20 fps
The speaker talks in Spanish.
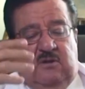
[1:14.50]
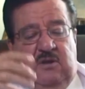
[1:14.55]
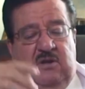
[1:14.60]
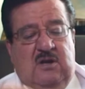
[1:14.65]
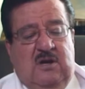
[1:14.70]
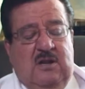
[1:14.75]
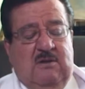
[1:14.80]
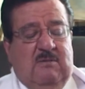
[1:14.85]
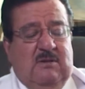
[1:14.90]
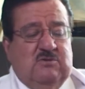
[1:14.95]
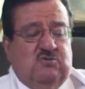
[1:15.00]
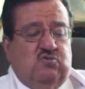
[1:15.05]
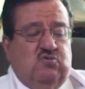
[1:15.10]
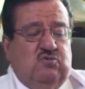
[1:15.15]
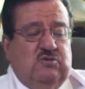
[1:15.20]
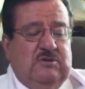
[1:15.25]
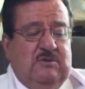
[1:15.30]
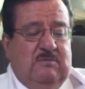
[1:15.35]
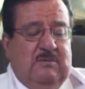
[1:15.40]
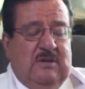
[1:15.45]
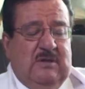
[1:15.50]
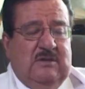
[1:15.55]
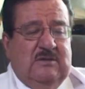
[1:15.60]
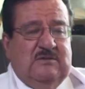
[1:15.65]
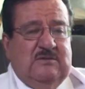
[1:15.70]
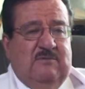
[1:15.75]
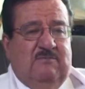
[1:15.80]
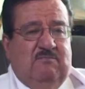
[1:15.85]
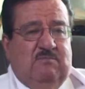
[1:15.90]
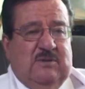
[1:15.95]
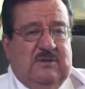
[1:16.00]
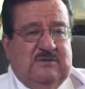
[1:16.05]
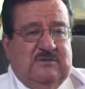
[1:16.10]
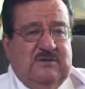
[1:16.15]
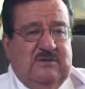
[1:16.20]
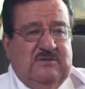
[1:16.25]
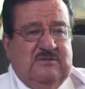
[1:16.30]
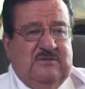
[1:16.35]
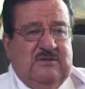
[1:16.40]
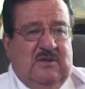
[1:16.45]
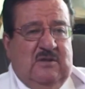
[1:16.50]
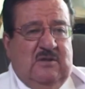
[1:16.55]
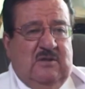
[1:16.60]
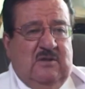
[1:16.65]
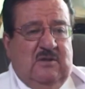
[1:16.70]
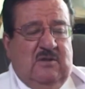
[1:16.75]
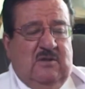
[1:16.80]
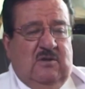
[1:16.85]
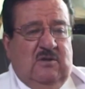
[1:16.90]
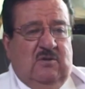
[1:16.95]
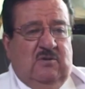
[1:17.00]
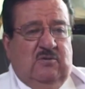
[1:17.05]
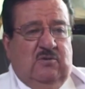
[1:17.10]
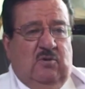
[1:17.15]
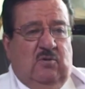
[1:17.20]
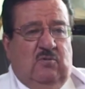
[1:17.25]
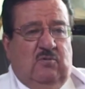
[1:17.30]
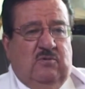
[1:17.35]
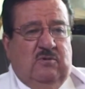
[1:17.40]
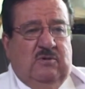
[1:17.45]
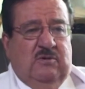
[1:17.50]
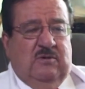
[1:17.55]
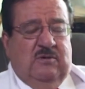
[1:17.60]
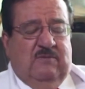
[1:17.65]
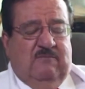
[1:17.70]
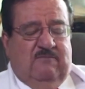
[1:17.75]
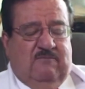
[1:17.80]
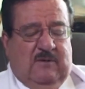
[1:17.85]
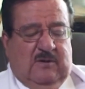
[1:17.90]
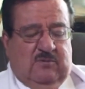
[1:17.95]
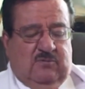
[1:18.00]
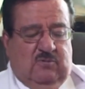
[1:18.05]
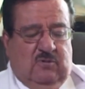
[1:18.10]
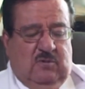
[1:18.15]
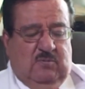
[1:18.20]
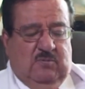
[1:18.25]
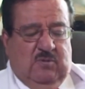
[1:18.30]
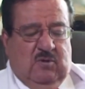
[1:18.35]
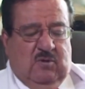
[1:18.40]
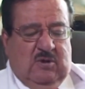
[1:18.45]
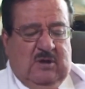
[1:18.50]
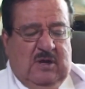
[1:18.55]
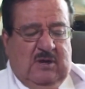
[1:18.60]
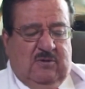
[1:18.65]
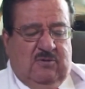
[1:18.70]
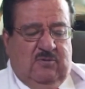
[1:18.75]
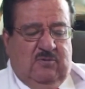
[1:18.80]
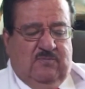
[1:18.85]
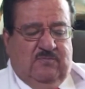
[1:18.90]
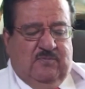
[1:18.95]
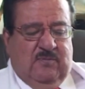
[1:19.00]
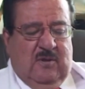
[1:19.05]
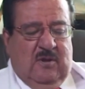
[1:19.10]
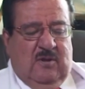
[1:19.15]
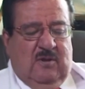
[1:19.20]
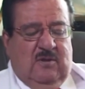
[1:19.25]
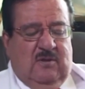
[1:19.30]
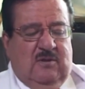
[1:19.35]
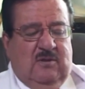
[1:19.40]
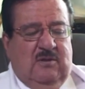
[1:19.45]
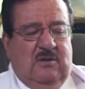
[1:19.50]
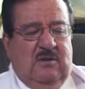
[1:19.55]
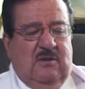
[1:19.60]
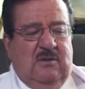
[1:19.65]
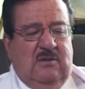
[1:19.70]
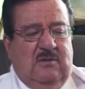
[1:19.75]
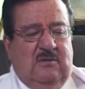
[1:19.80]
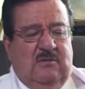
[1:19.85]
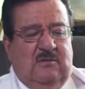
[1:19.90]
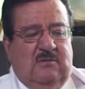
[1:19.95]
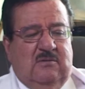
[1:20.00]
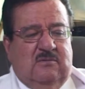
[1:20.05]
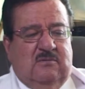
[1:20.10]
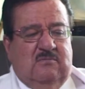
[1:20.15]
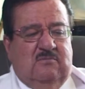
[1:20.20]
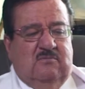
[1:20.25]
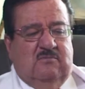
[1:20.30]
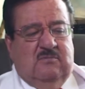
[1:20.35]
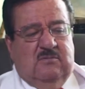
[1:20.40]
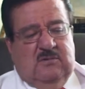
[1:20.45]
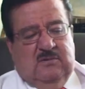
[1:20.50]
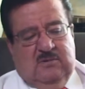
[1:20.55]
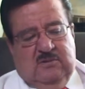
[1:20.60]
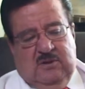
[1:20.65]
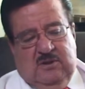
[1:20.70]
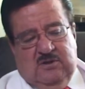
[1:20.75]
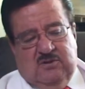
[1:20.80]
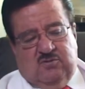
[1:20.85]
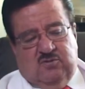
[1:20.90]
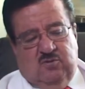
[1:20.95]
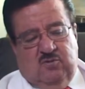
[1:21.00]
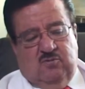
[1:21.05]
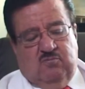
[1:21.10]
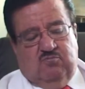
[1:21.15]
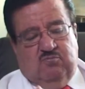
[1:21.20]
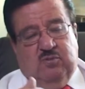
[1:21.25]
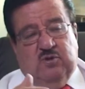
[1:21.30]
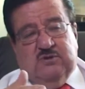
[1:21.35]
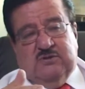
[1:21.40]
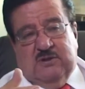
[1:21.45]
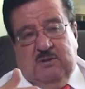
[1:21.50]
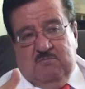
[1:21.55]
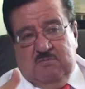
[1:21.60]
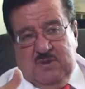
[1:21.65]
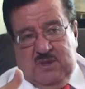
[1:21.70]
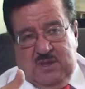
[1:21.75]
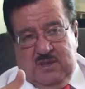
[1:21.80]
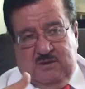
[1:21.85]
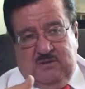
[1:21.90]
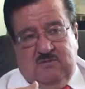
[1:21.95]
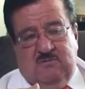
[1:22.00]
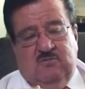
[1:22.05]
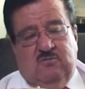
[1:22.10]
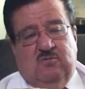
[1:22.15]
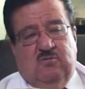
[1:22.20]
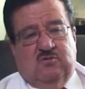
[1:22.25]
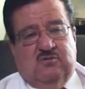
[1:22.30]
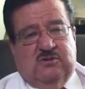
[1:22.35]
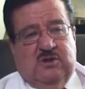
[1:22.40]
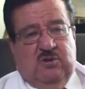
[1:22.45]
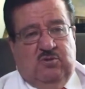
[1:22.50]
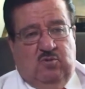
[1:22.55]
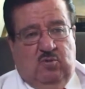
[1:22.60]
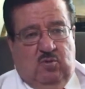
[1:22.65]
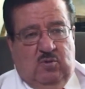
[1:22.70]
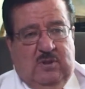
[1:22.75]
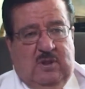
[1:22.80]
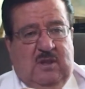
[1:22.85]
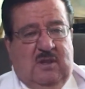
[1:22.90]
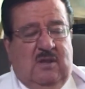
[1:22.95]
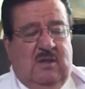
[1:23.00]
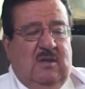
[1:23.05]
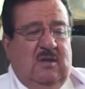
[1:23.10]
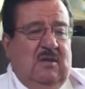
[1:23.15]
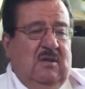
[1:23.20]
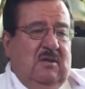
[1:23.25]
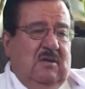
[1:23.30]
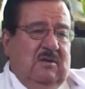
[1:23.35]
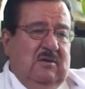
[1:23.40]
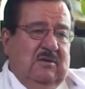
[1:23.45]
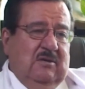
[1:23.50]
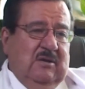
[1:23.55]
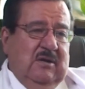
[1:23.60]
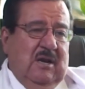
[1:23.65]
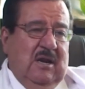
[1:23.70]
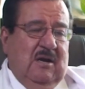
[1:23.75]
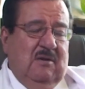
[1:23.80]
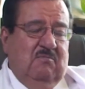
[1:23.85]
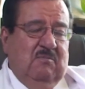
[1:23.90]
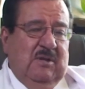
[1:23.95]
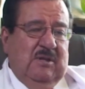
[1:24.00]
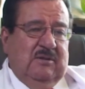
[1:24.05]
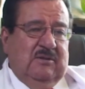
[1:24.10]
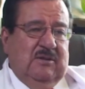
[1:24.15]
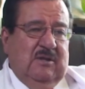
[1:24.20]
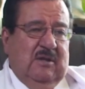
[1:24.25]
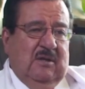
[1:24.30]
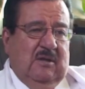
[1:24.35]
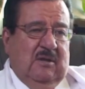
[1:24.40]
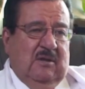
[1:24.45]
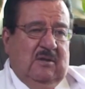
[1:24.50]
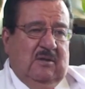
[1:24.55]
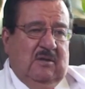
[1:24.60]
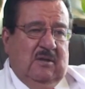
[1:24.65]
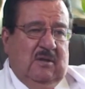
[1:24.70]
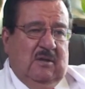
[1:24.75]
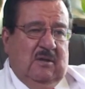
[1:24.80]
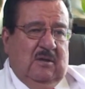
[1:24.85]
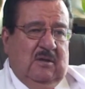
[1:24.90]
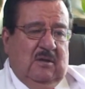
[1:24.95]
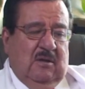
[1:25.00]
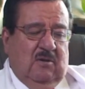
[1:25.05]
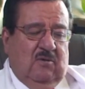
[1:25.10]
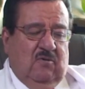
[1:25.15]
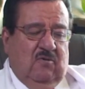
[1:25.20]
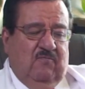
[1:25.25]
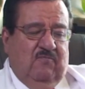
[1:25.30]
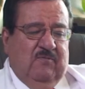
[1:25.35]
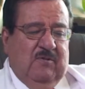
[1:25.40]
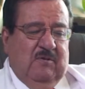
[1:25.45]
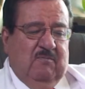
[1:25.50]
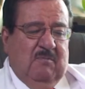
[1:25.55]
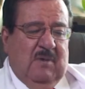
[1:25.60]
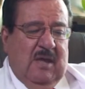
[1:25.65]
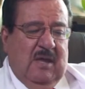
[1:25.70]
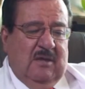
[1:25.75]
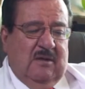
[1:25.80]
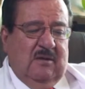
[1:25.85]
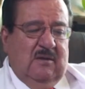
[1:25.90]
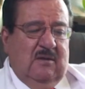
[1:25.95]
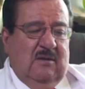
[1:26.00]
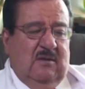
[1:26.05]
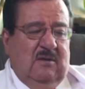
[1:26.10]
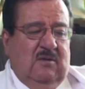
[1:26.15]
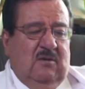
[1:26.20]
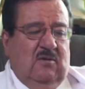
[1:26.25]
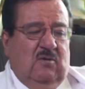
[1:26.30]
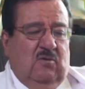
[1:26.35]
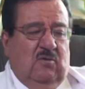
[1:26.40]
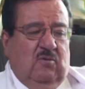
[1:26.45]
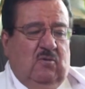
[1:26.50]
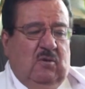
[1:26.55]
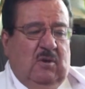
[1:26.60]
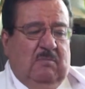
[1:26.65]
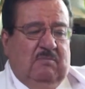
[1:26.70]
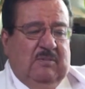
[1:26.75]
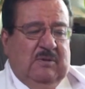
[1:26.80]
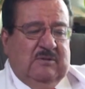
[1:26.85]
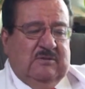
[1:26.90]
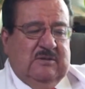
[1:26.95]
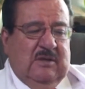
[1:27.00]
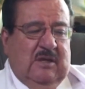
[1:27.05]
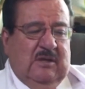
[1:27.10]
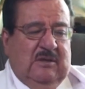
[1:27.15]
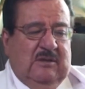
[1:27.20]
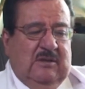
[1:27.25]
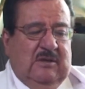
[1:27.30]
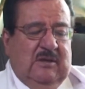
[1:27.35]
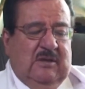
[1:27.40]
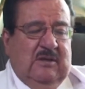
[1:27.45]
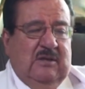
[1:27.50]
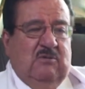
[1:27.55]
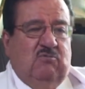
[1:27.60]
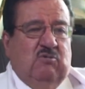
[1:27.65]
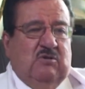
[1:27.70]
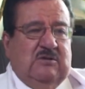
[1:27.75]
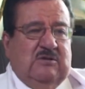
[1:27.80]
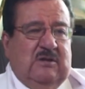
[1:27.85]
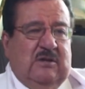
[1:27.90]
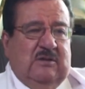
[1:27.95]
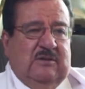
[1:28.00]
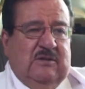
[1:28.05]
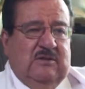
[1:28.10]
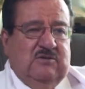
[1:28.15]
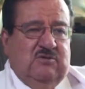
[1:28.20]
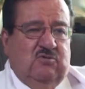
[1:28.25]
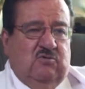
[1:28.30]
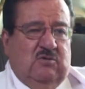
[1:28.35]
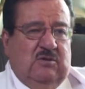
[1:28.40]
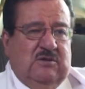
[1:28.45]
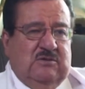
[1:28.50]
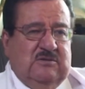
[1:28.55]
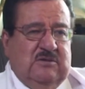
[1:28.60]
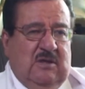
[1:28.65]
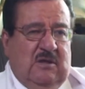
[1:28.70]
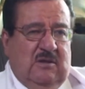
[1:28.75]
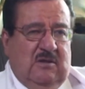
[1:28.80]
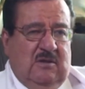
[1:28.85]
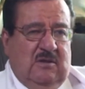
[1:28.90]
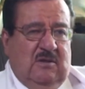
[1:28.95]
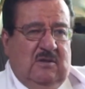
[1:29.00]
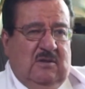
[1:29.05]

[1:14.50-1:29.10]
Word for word: elevan sus niveles en presencia de un infarto del miocardio y esto pues también nos ayuda realmente a, confirmar o a pensar dirigir nuestra atención hacia